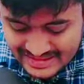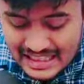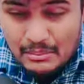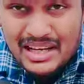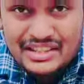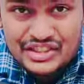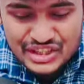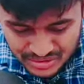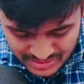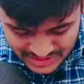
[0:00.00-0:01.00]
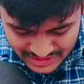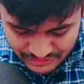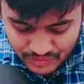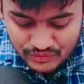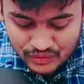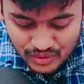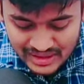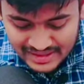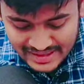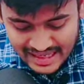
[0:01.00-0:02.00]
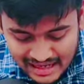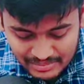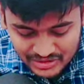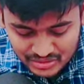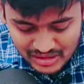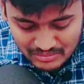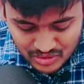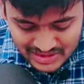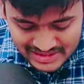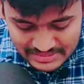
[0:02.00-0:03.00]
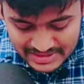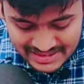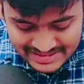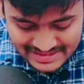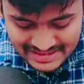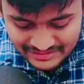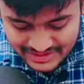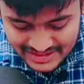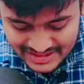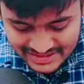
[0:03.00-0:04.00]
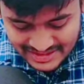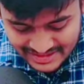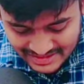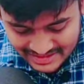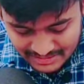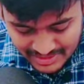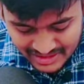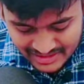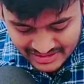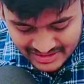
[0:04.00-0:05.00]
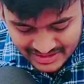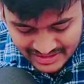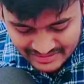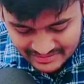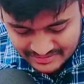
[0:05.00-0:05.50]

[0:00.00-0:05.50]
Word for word: ये हमारी चेन हो गई है फुल फोल्ड अब इसको हम लोग किसी भी रस्सी या फीते की सहायता से बांध लेते हैं